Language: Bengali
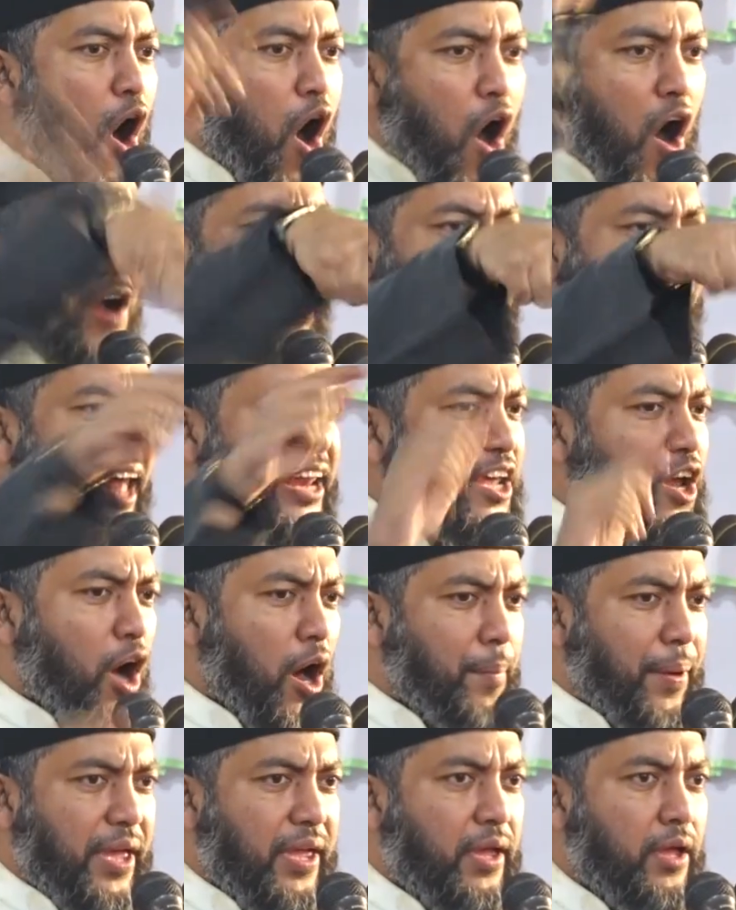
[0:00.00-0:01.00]
অহংকারী
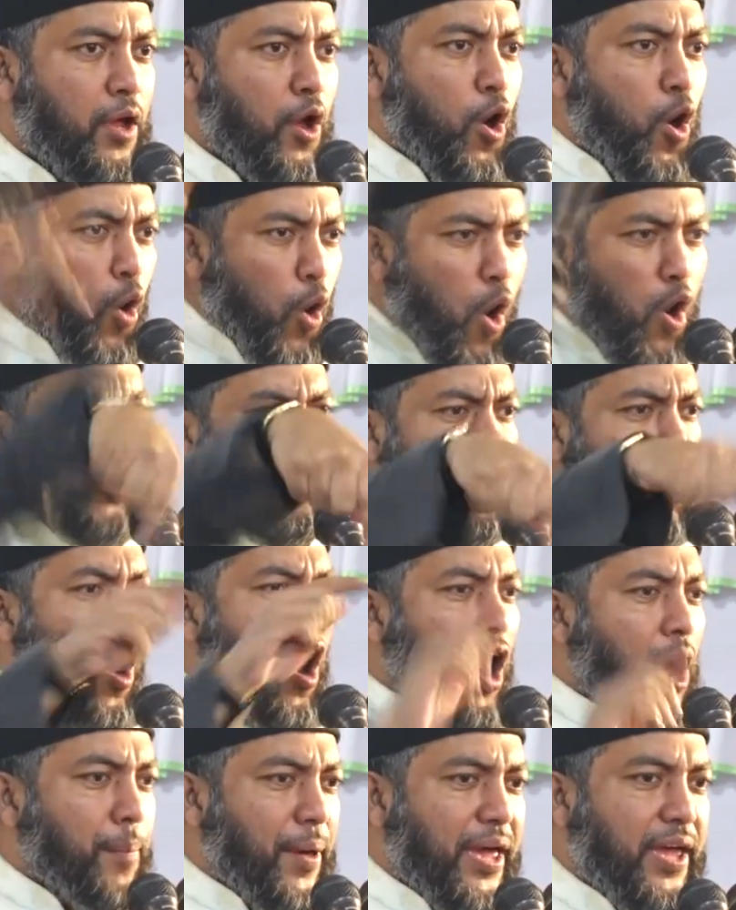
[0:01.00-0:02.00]
হবে উগ্র
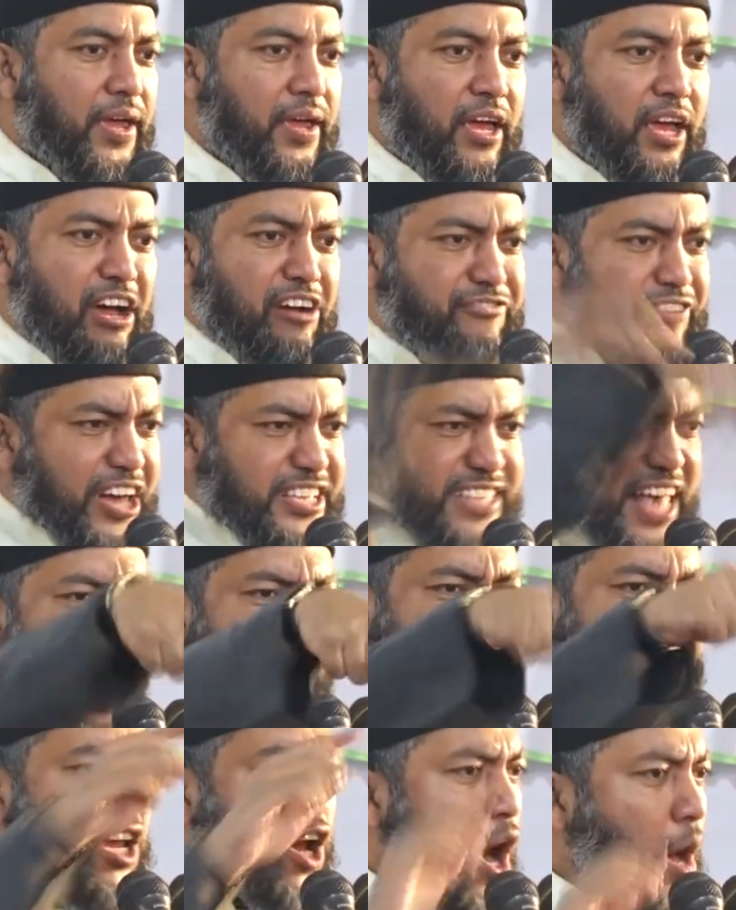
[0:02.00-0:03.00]
হবে
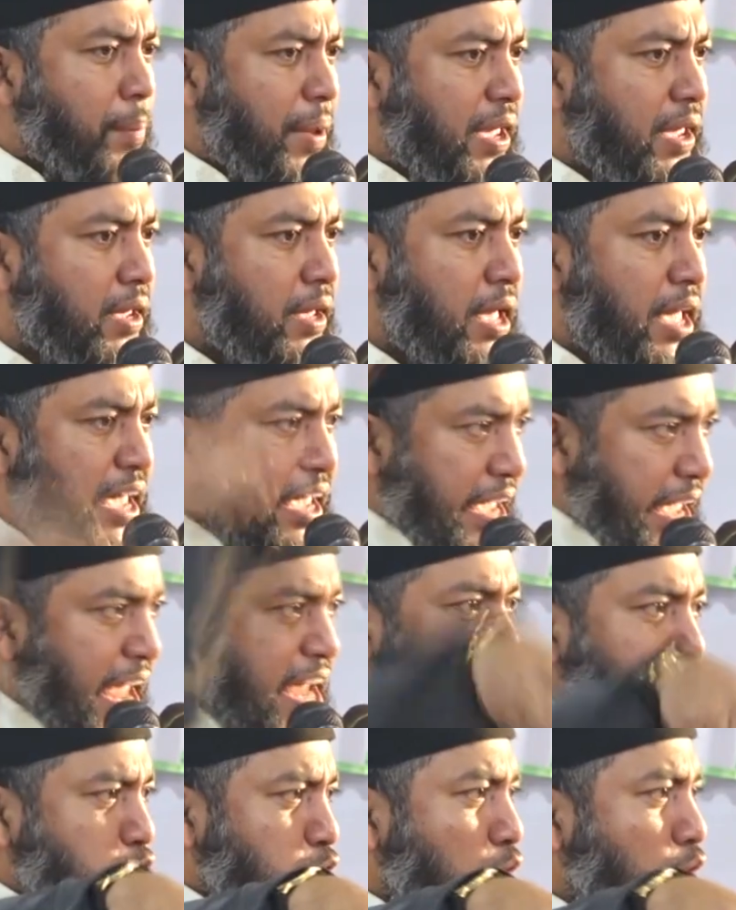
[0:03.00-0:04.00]
ফাসাদি হবে
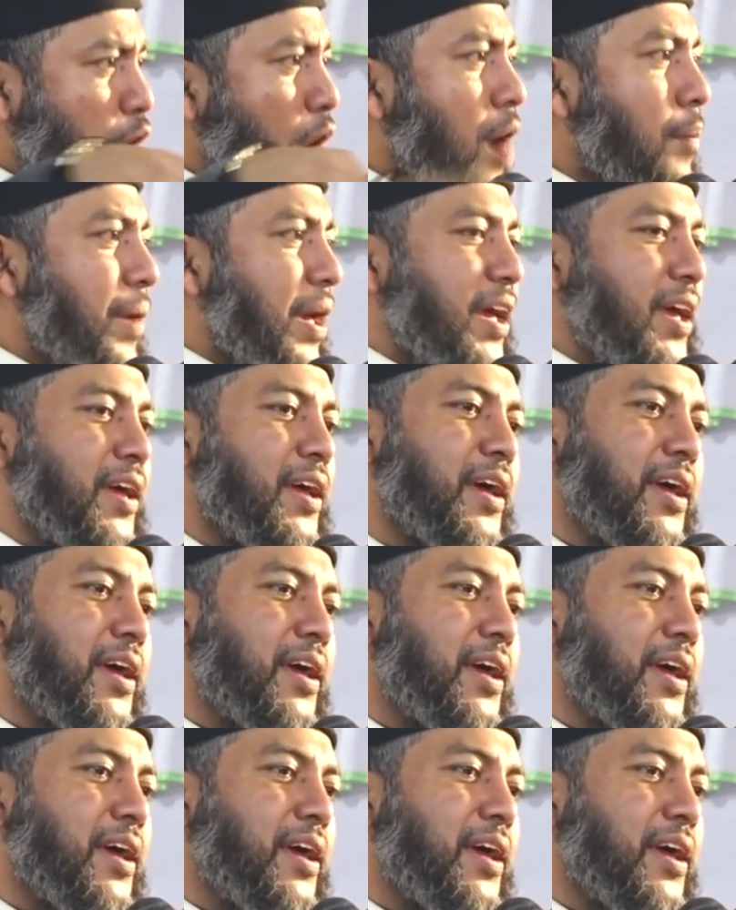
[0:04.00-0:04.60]
হিংসুক হবে